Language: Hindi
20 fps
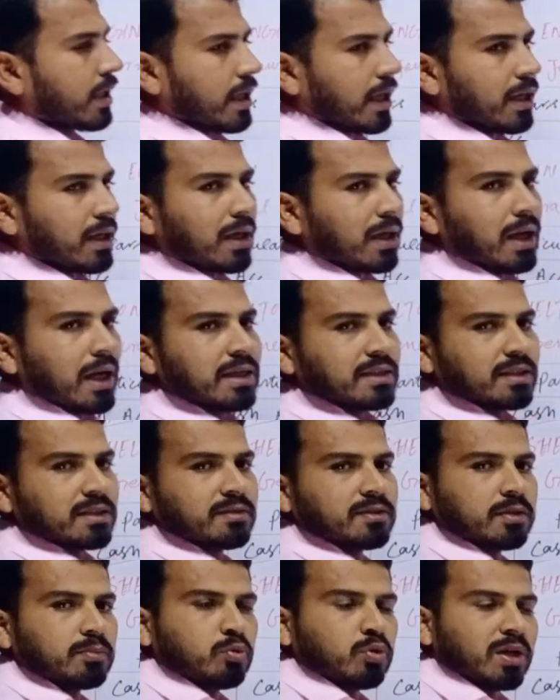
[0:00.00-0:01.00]
एनालाइजिंग
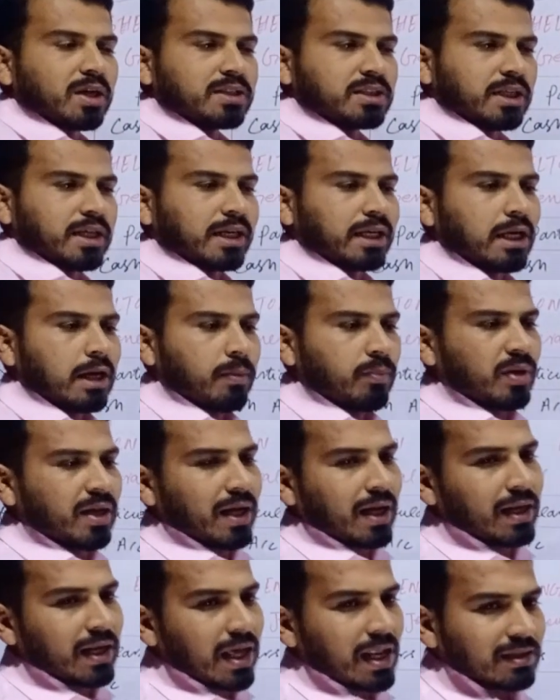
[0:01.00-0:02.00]
से मुराज ये है कि हमने
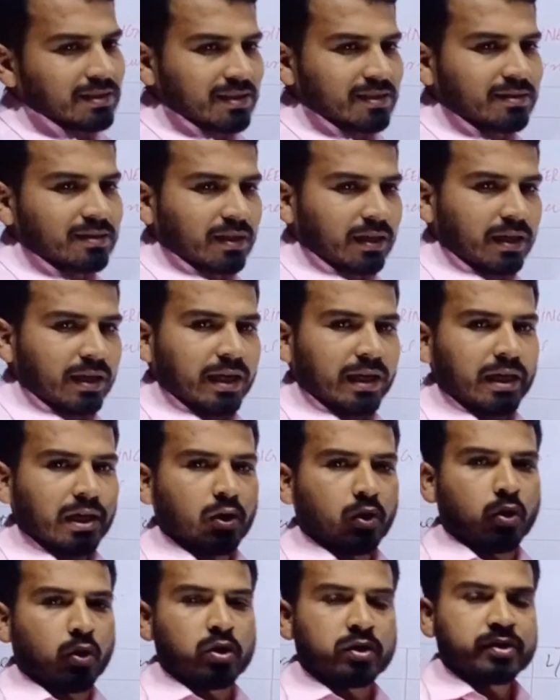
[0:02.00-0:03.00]
एनालिसिस करना है कि
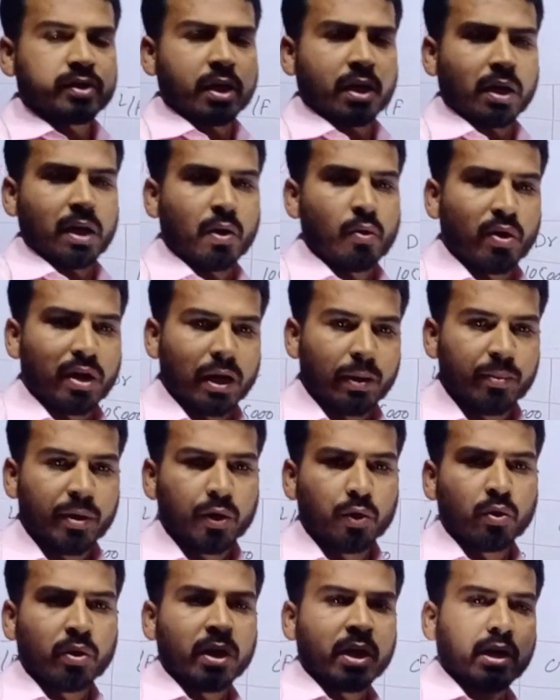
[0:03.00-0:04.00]
कौन सा अकाउंट डेबिट
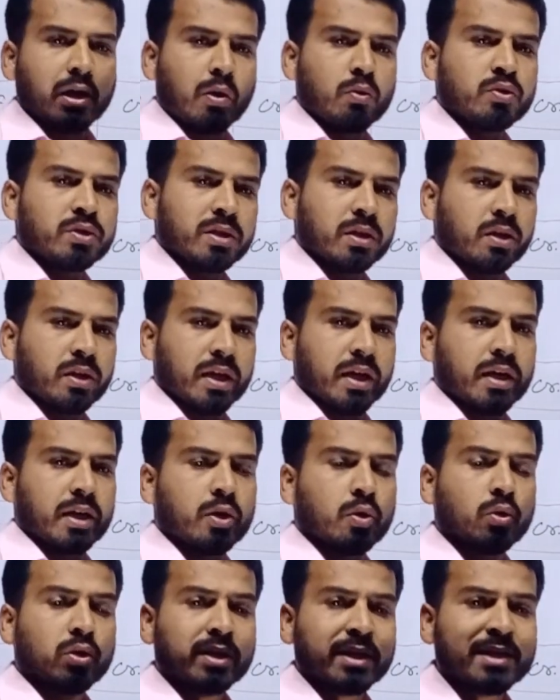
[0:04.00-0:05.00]
होना है कौन सा क्रेडिट
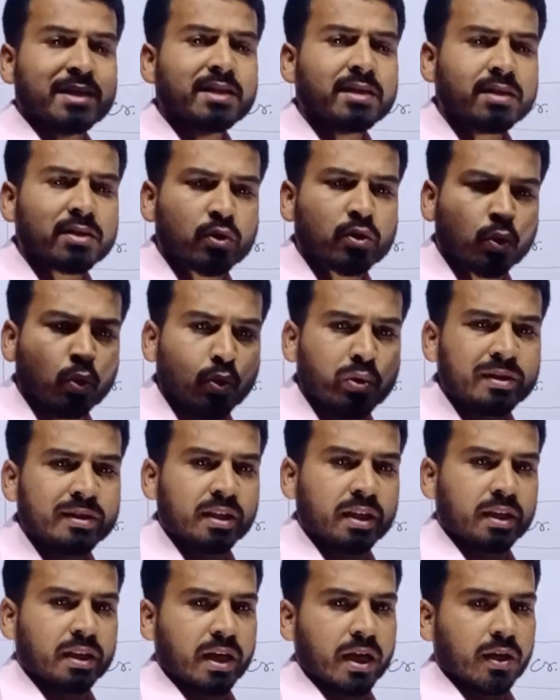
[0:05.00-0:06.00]
और किस रूल्स
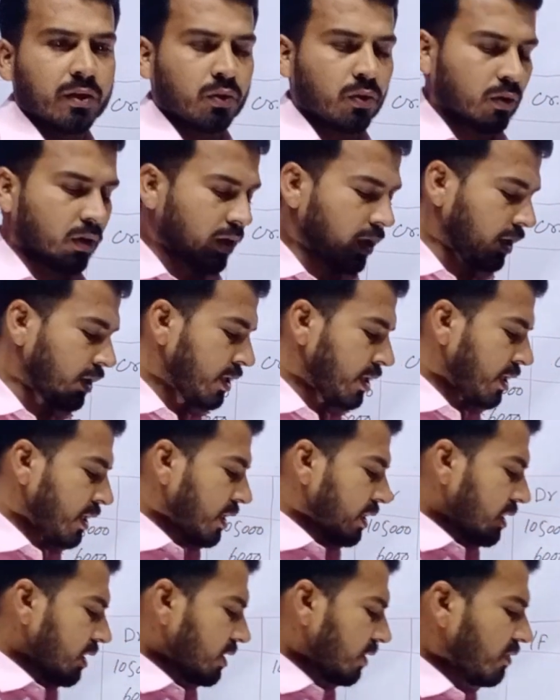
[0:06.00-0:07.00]
के तहत होगा
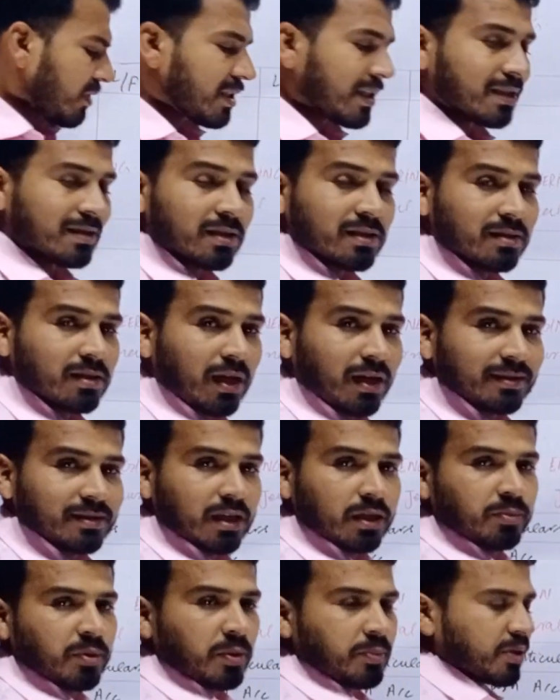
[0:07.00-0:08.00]
इस वजह से साथ साथ मैं